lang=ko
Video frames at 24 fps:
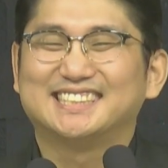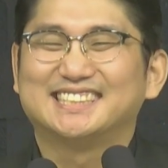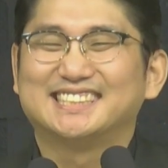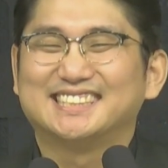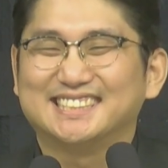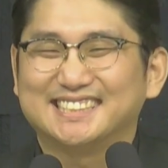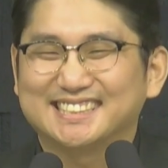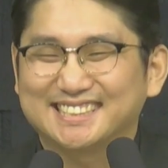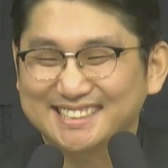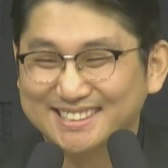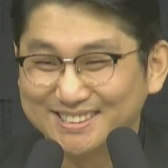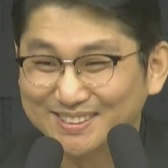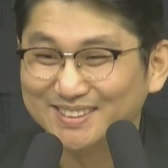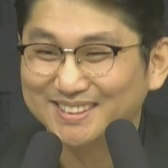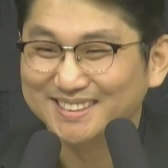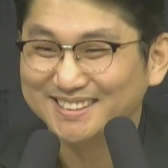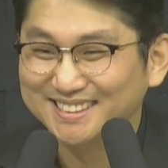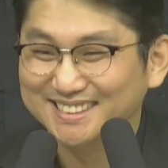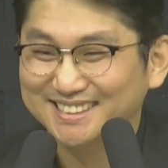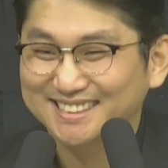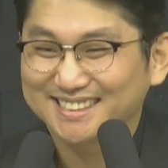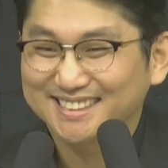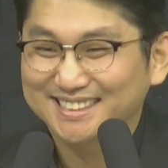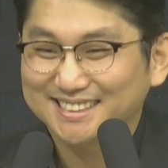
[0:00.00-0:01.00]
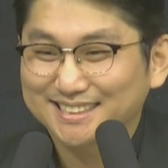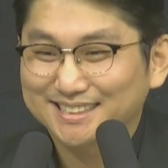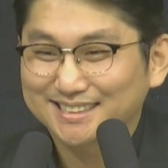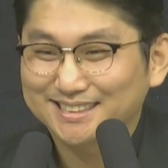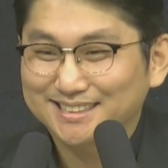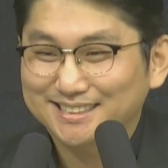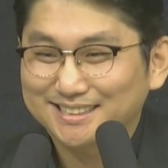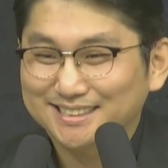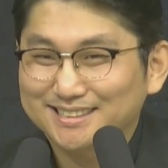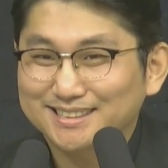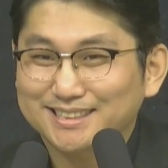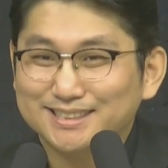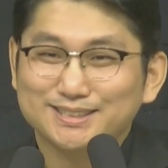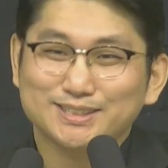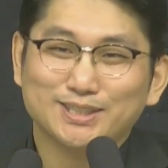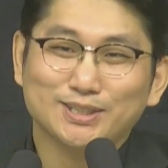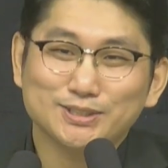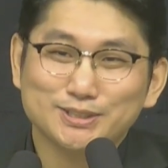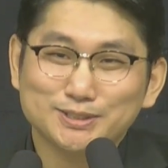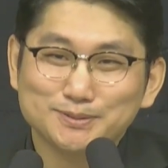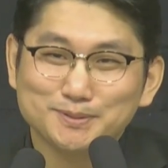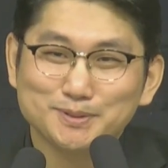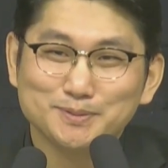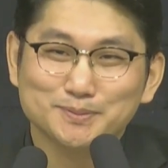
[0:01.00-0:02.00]
그렇죠?
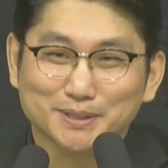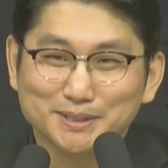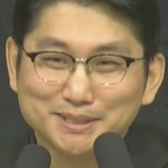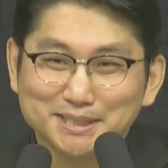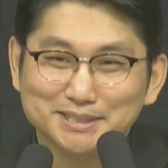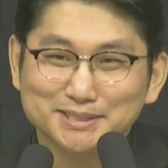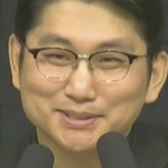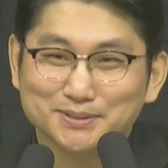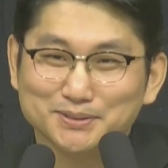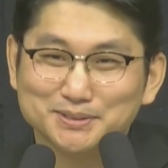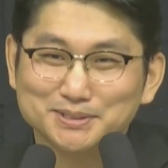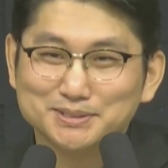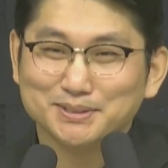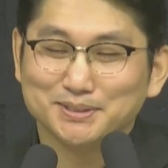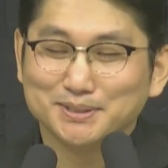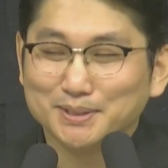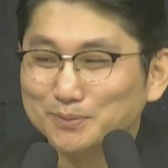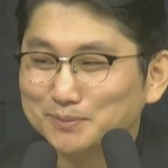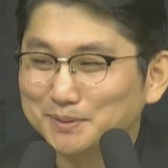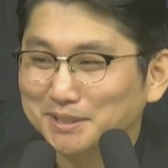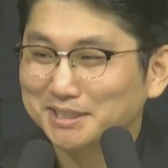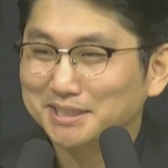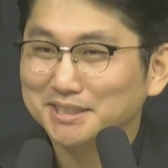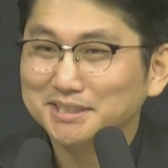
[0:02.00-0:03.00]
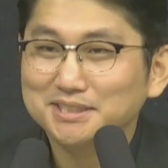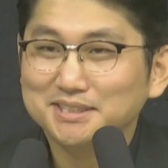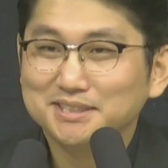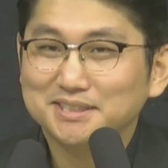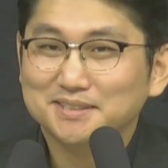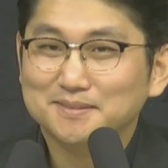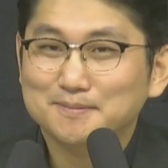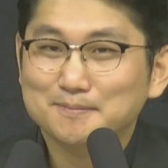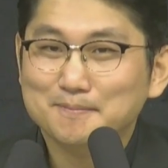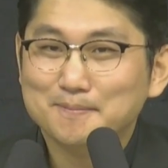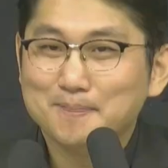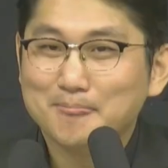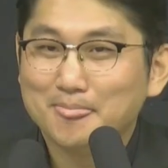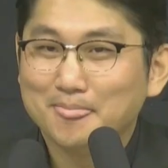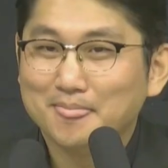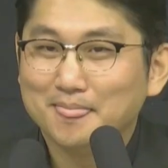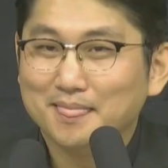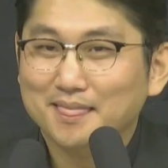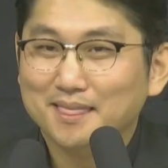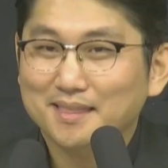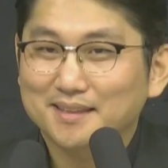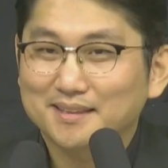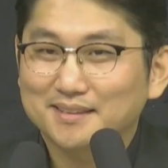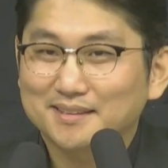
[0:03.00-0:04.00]
흩어짐을 면하자 어디서 나옵니까?
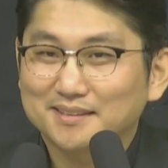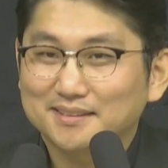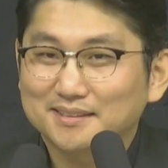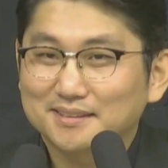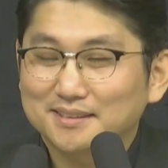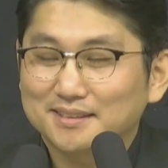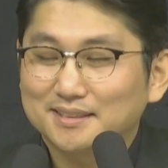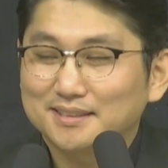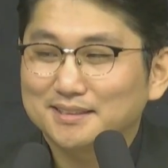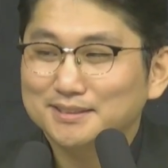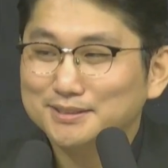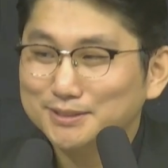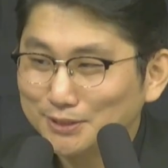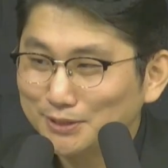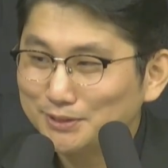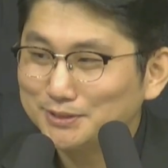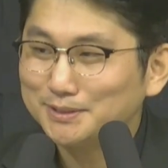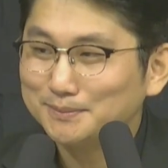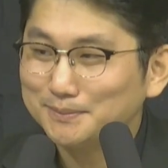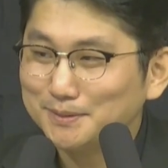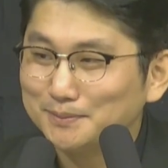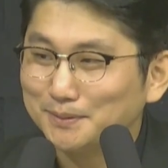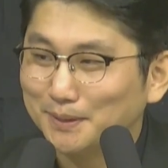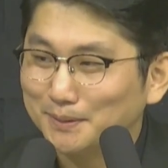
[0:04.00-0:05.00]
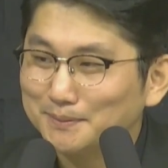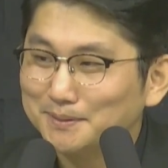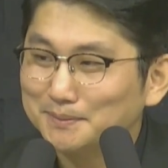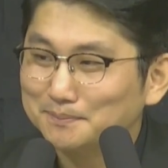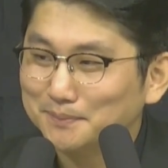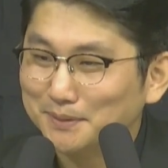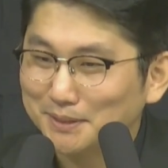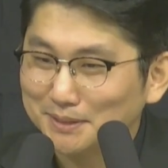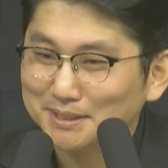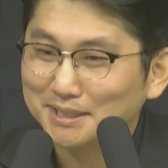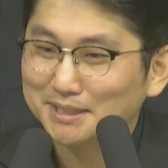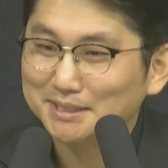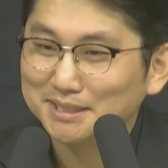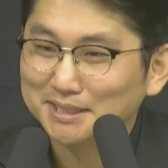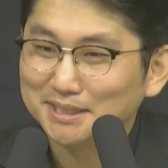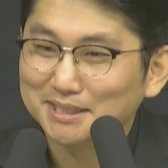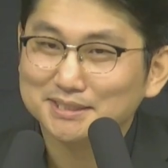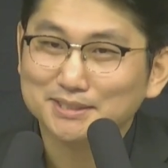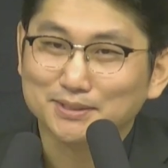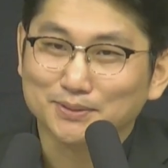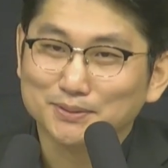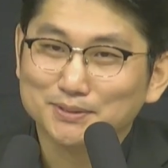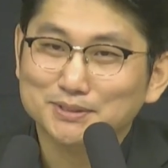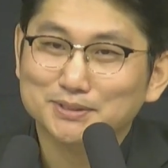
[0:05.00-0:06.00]
흩어짐을 면하게
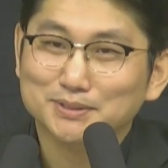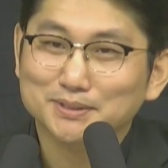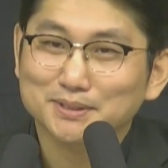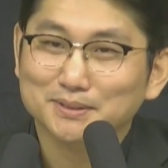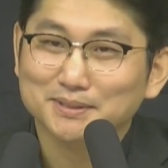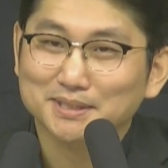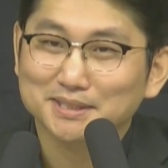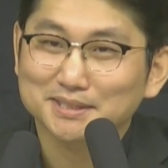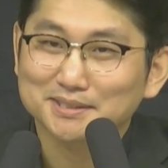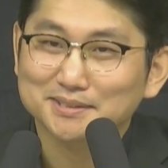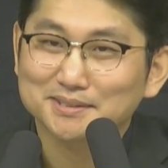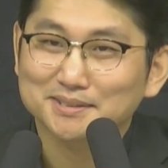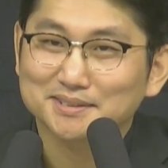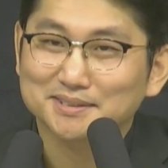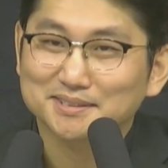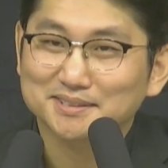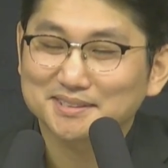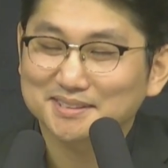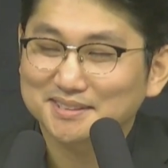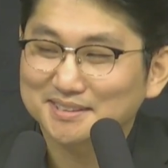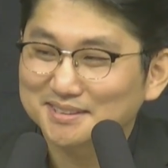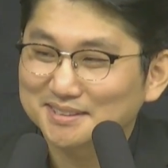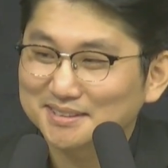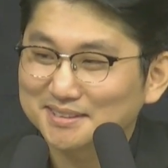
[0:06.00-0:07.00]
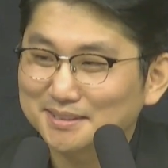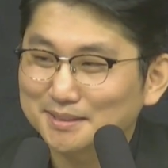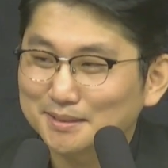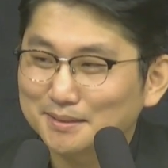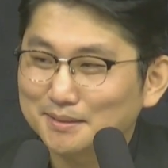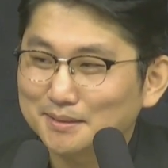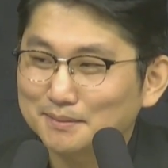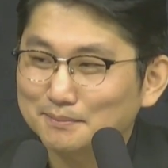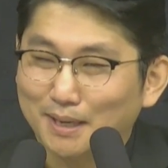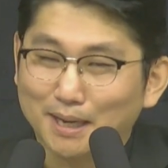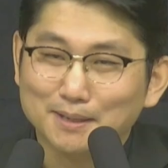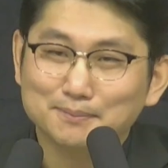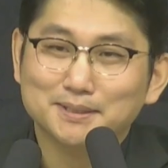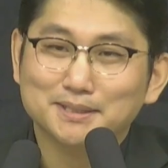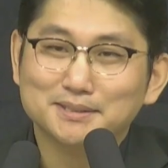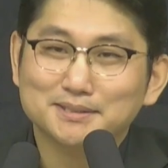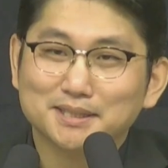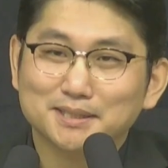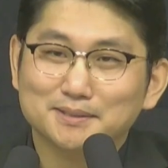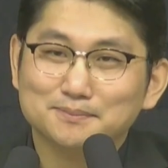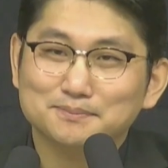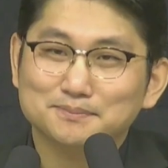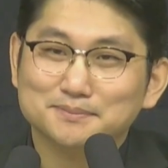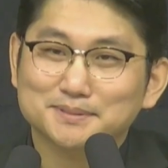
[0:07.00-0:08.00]
하자 어디서 나와요?
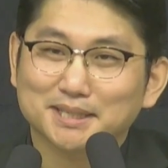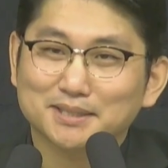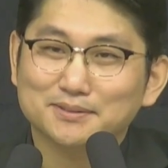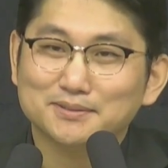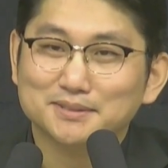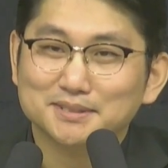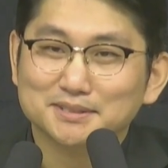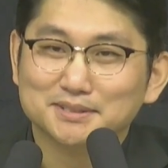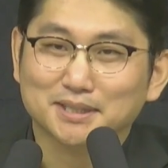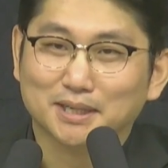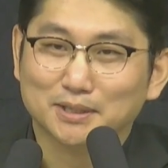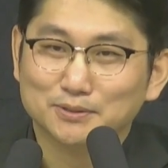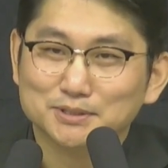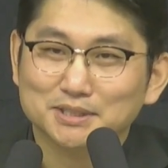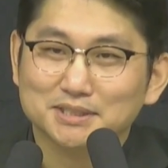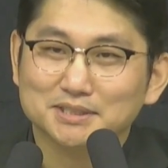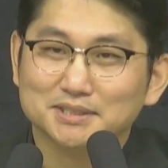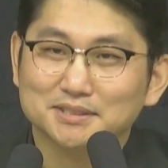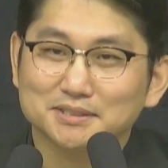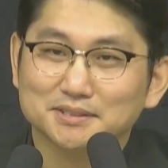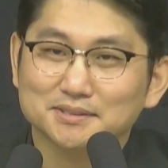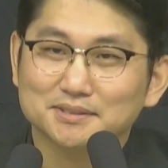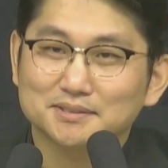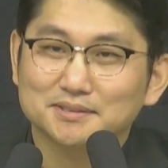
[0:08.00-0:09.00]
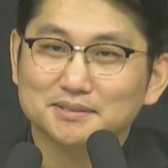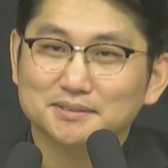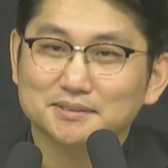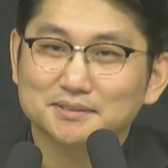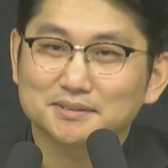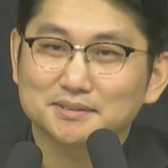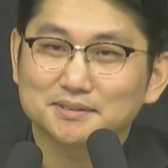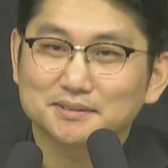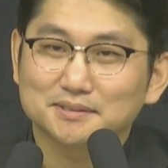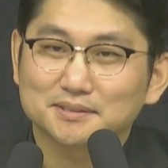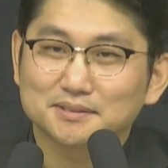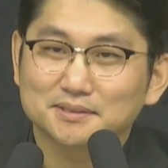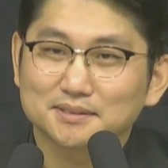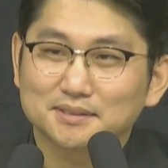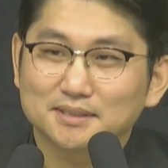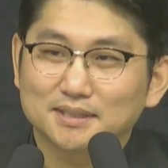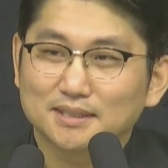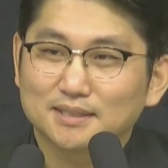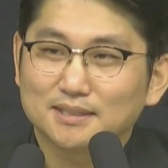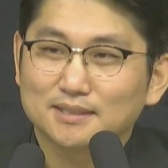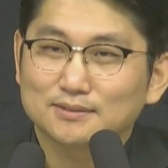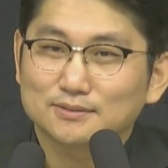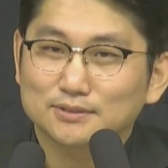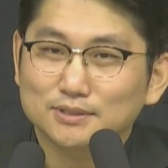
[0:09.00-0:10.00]
바벨탑 사건에서 나오잖아요.
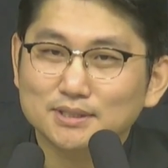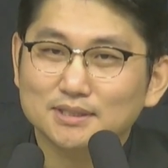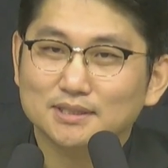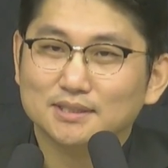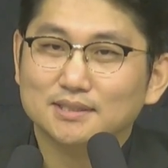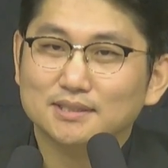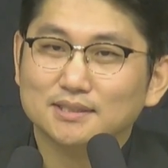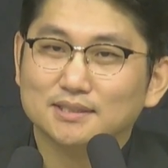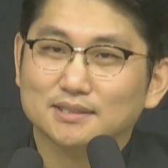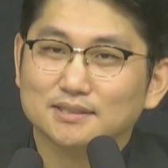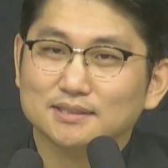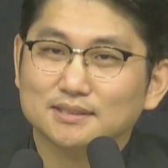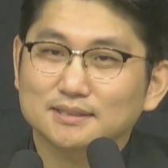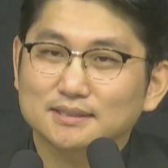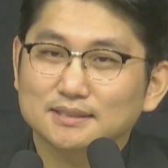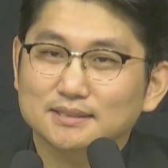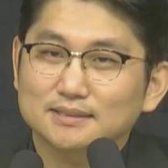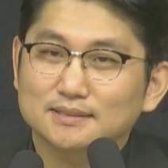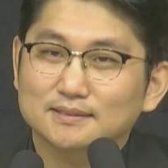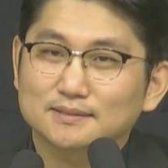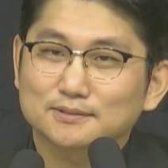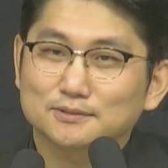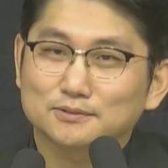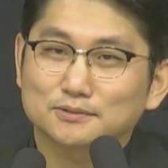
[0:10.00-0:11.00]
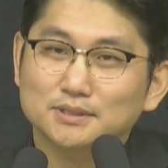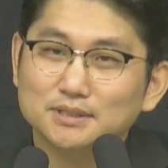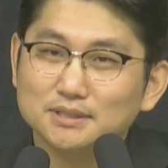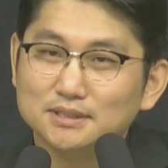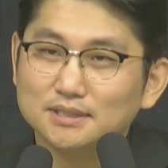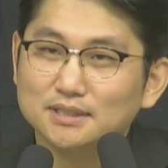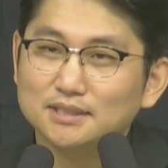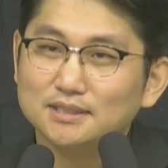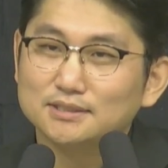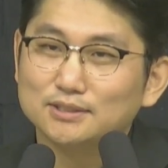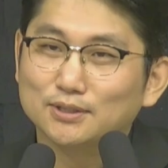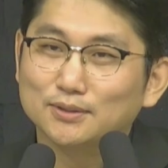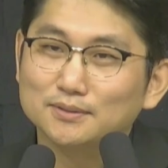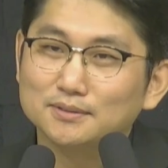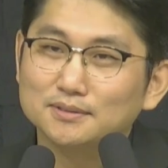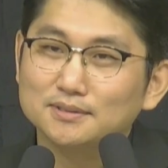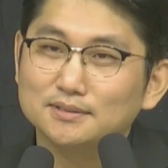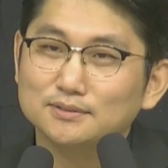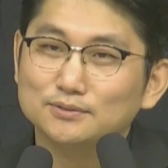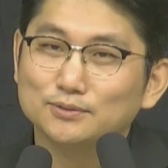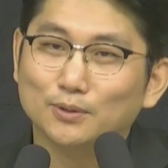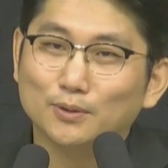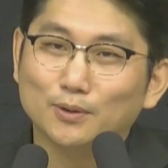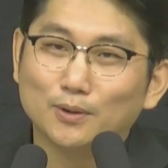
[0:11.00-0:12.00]
우리가 우리의
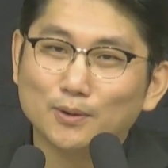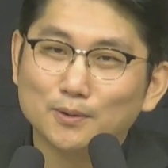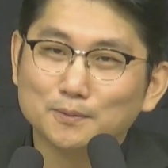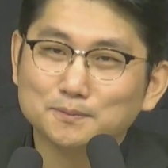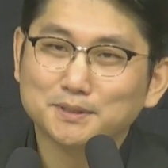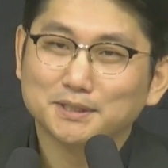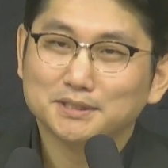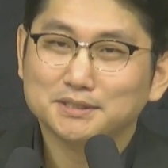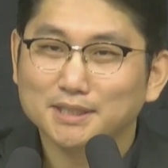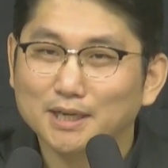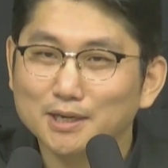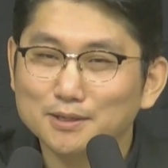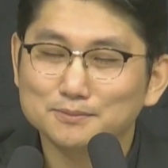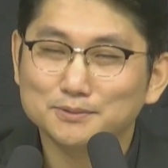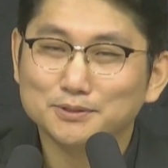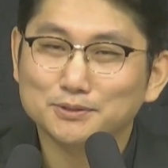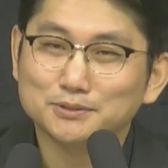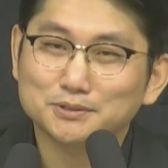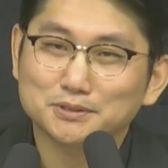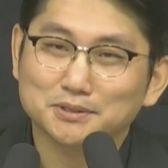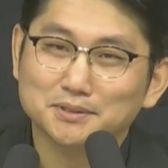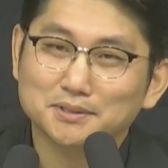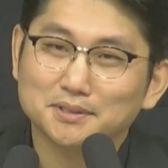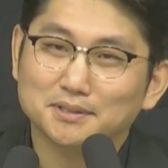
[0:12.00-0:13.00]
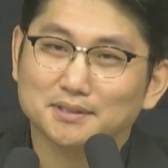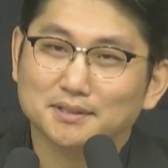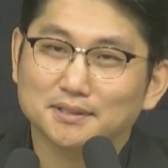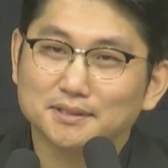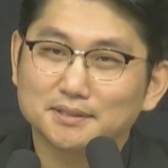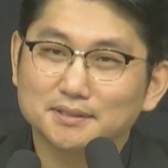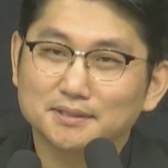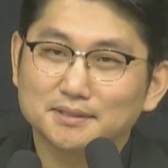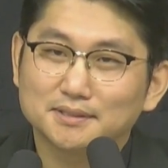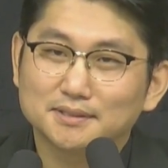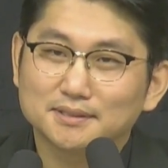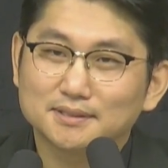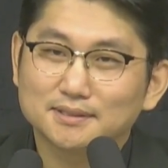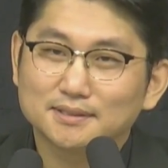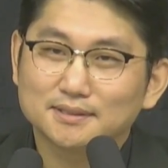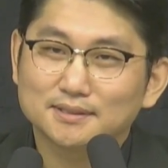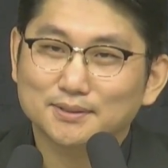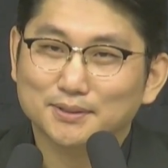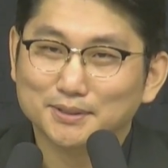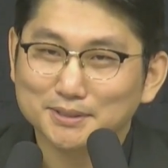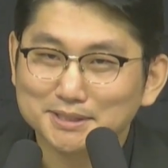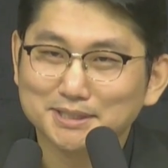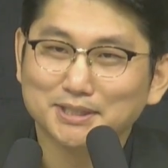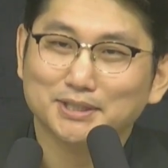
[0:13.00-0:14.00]
성을 높게 쌓음으로써
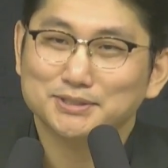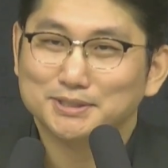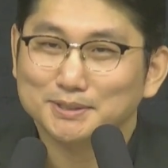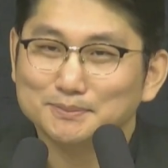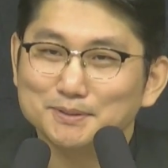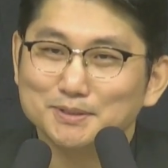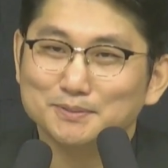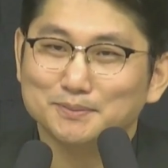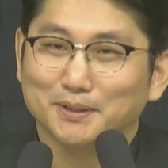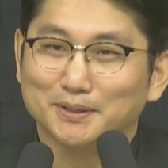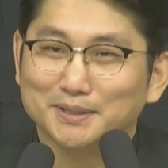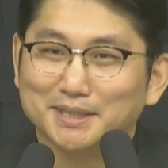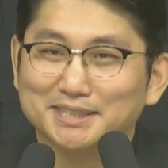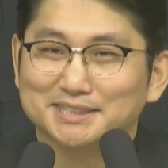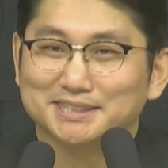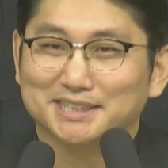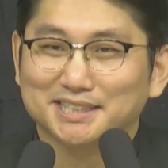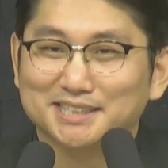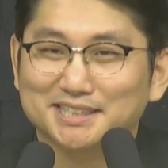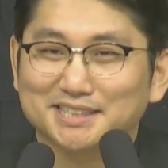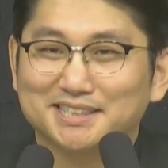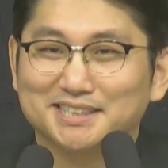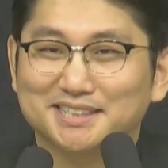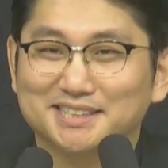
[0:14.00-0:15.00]
흩어짐을 면하자.